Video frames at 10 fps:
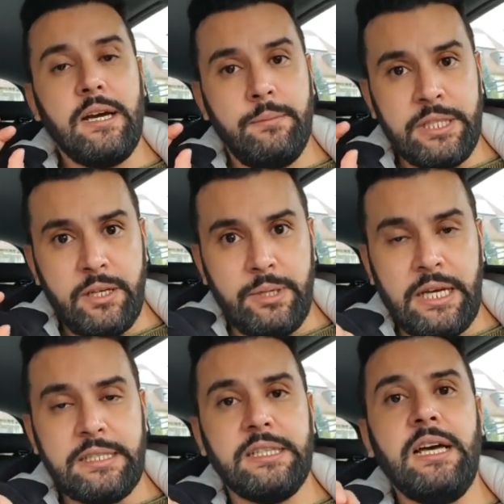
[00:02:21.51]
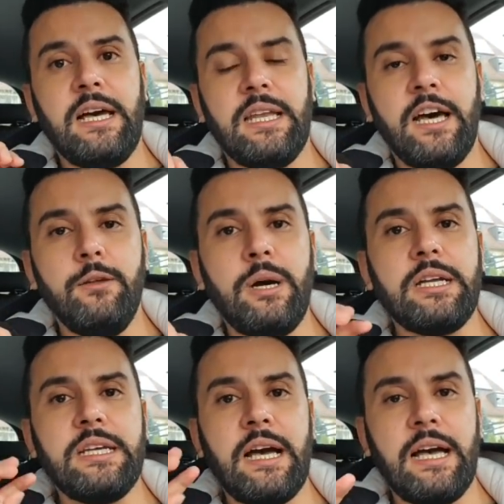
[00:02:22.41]
بطبيعة الحال
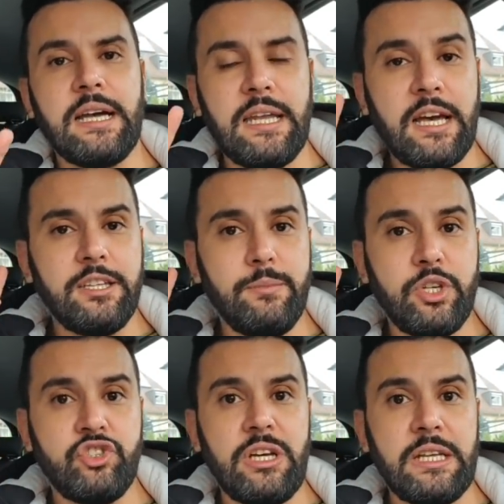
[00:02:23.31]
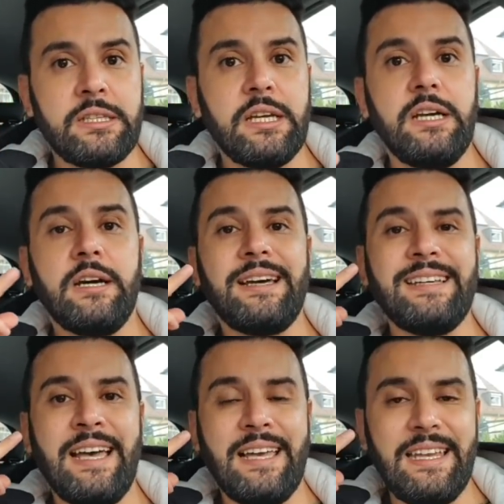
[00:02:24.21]
ألمانيا أغلقت مجال
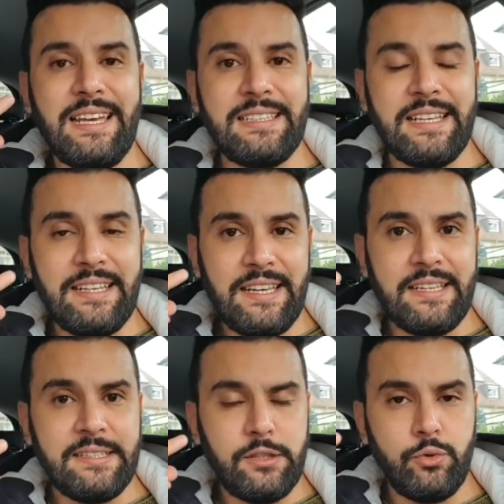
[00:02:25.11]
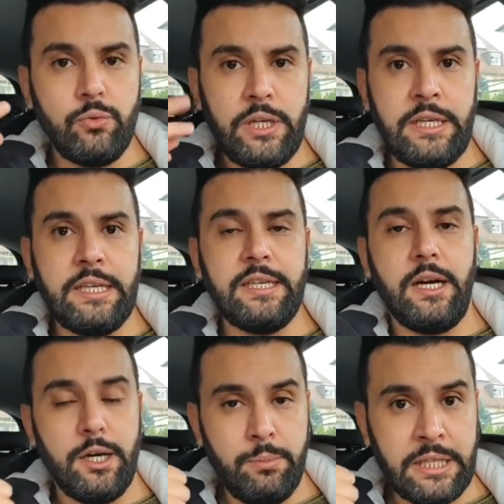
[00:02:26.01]
الطيران على ثلاث دول هي
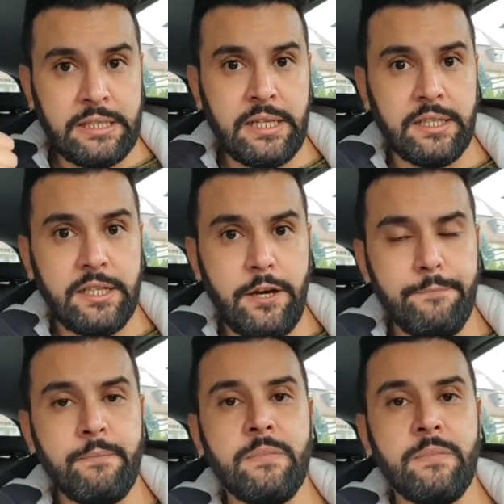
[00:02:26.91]
بريطانيا